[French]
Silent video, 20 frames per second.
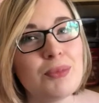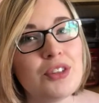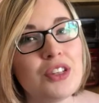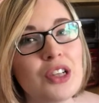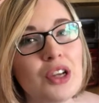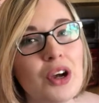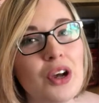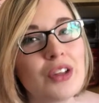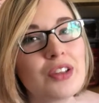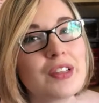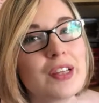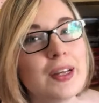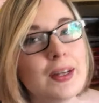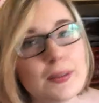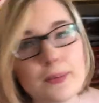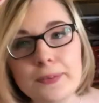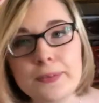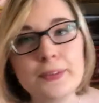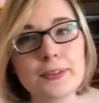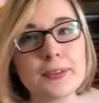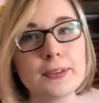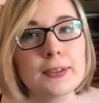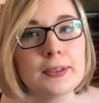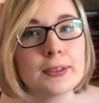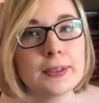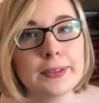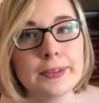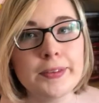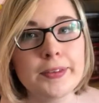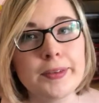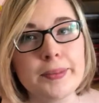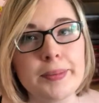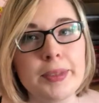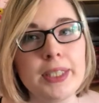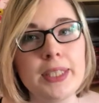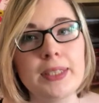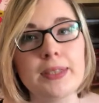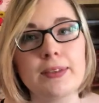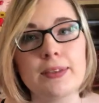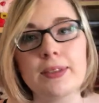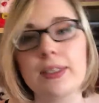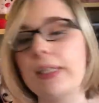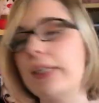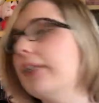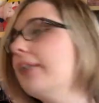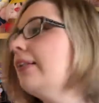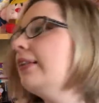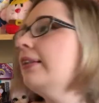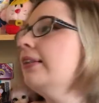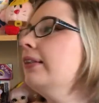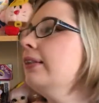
psychote hein, aussi, hein, c'est bien ça.